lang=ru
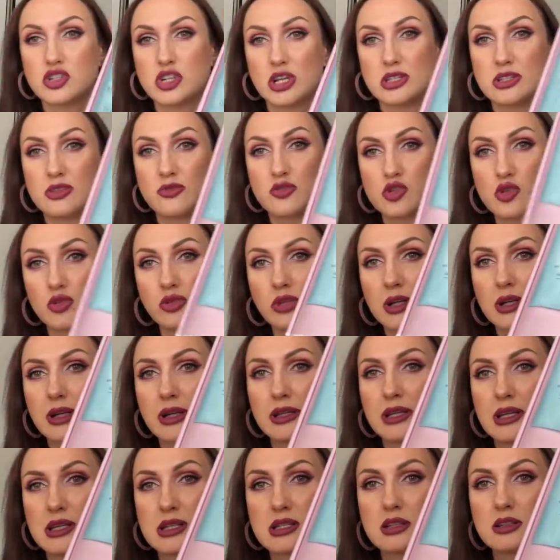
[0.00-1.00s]
от девчонок
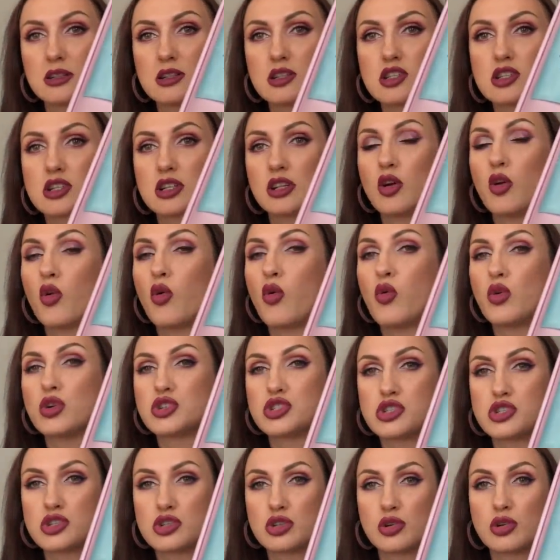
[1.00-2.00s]
я слышала
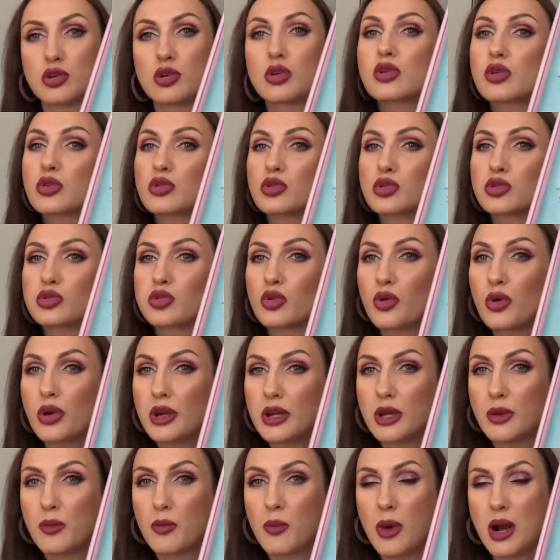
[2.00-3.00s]
очень
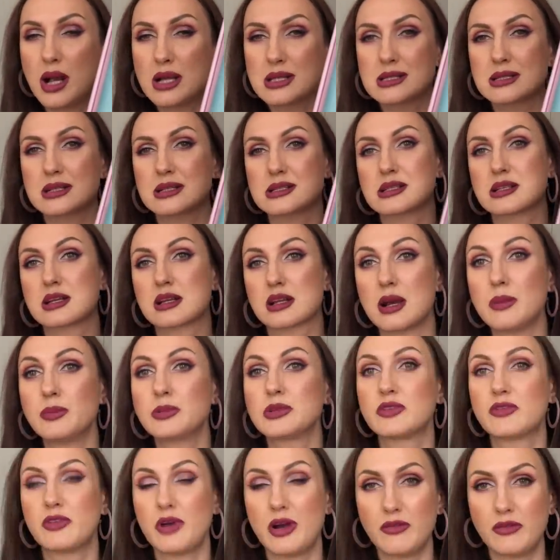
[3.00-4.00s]
крутой маска-скраб
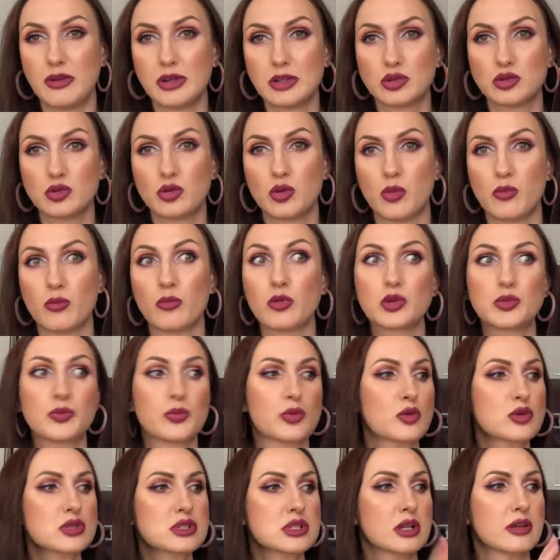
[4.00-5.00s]
2 в одном. Вот
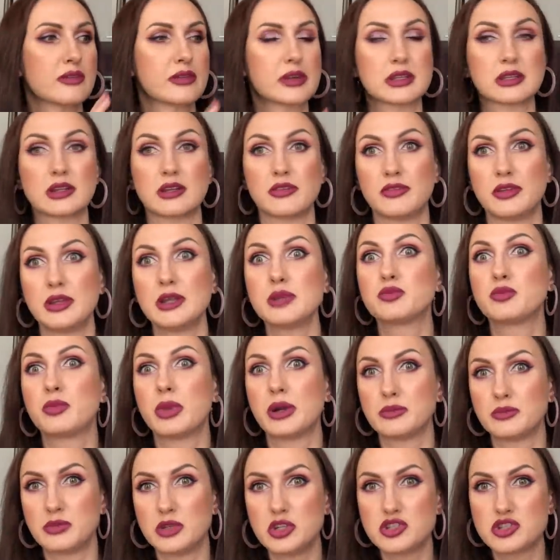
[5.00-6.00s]
просто, говорит, эффект
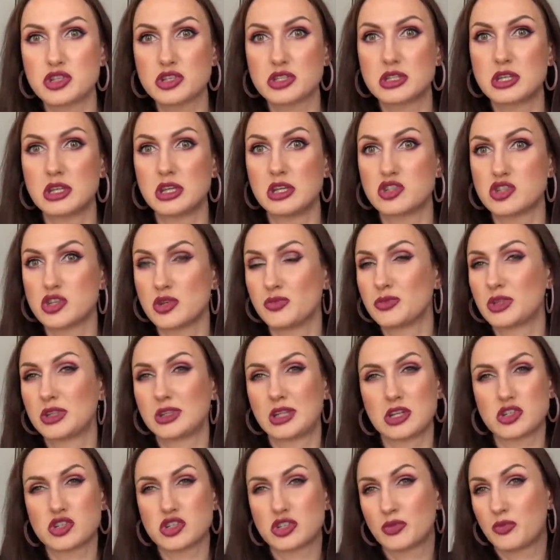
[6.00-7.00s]
бомбический и чем-то
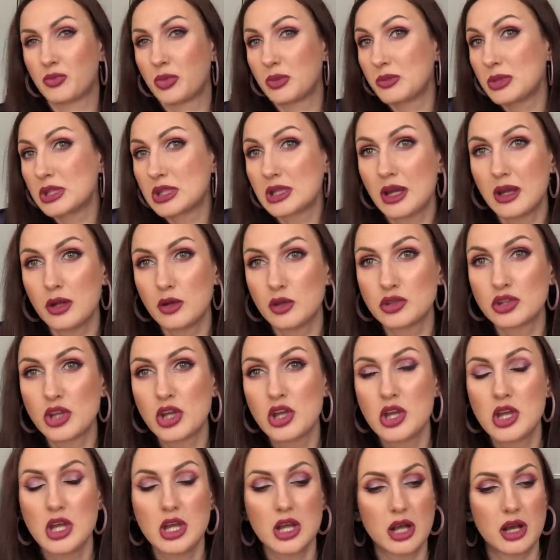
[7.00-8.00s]
даже напоминает
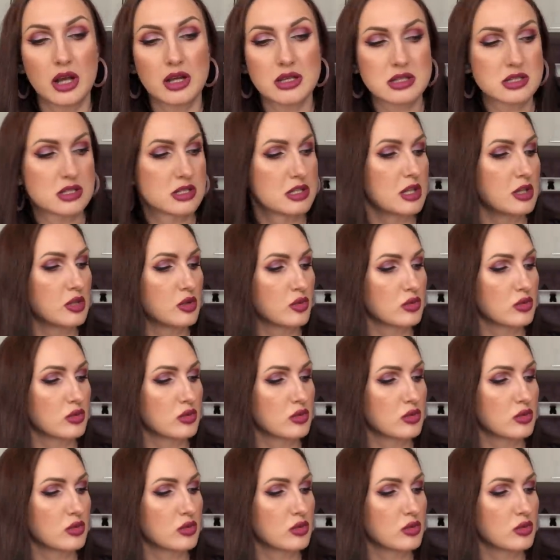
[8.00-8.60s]
а, серию